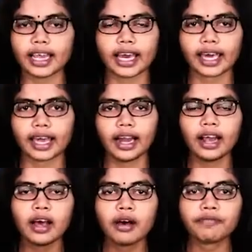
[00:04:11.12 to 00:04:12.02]
அறிக்கையில்
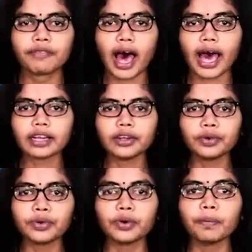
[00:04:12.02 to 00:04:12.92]

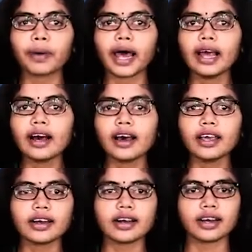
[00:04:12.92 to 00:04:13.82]
வேக்னர் குரூப் பல
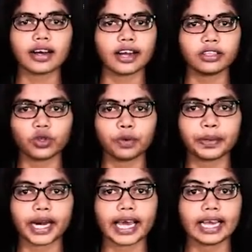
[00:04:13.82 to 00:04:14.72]
ஆயிரக்கணக்கான
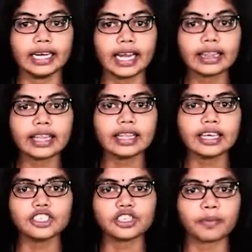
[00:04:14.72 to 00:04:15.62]
துருப்புகளை இழந்தது
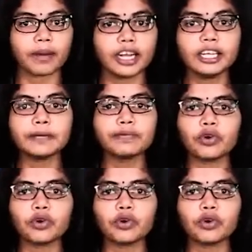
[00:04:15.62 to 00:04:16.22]
என்று மட்டும்